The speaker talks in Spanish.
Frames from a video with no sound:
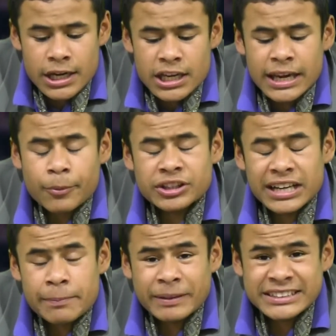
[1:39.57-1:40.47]
y que
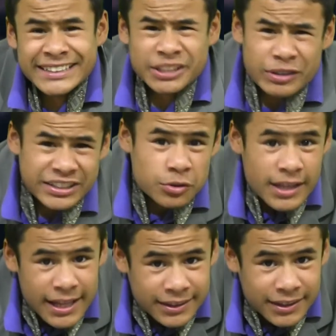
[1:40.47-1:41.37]
Monterrey pasa de ser una
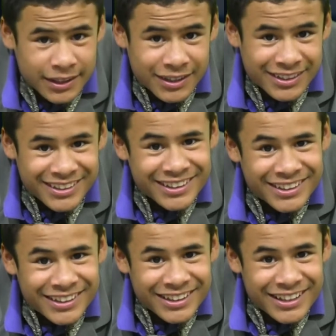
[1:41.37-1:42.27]
ciudad
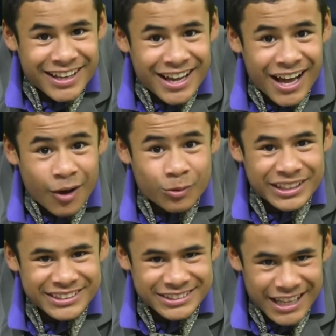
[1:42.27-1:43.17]
a un
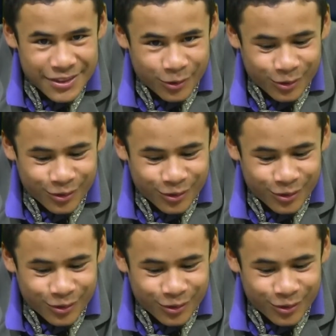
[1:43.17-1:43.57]
estado.